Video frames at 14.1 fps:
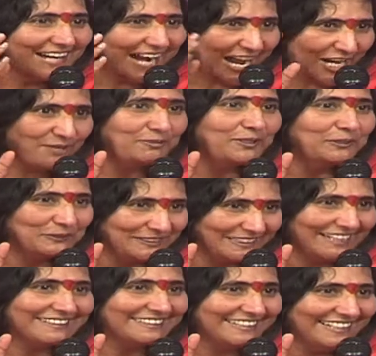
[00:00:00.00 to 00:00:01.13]
गायब हो
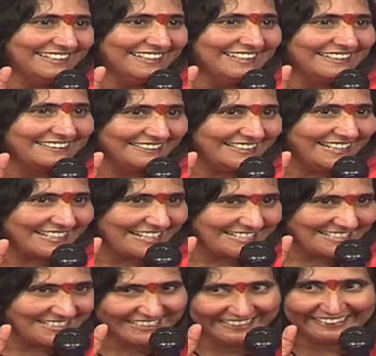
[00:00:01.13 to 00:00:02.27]
जाते हैं गधे के
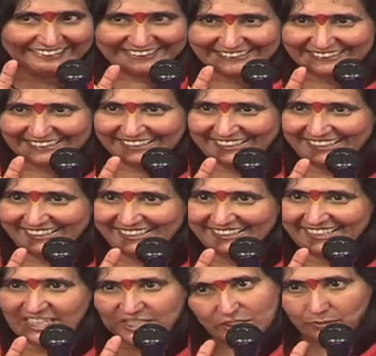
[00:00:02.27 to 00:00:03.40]
सिंह की
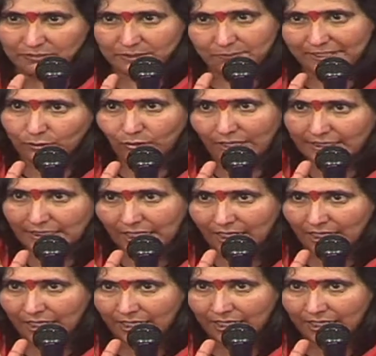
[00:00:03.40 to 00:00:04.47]
तरह समझ में तो आता है